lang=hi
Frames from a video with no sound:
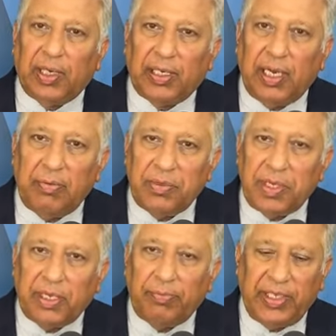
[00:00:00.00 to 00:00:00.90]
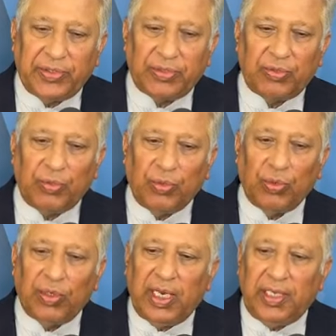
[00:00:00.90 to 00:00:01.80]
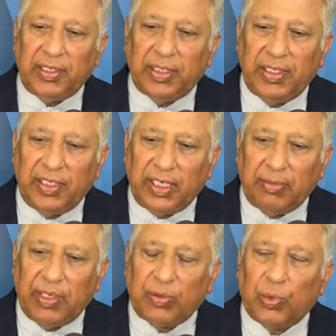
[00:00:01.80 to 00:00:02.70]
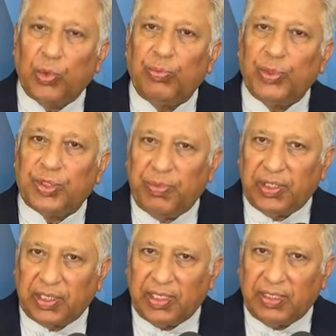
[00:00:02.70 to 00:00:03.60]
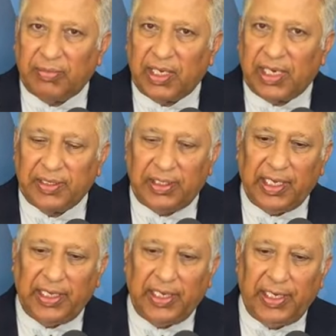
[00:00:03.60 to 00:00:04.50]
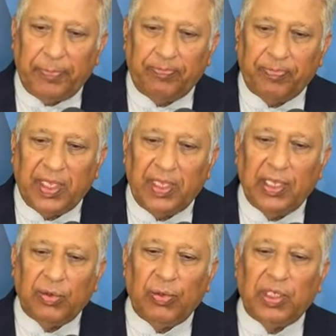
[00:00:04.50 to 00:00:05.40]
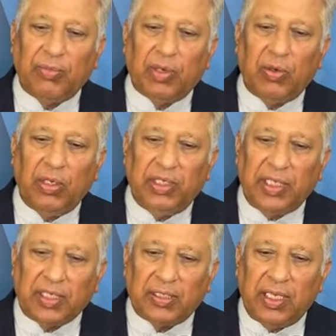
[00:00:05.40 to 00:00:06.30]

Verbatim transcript: बगराम एयरबेस को खाली करने के अमल को मुस्बत कदम करार दिया है उनके बकौल ये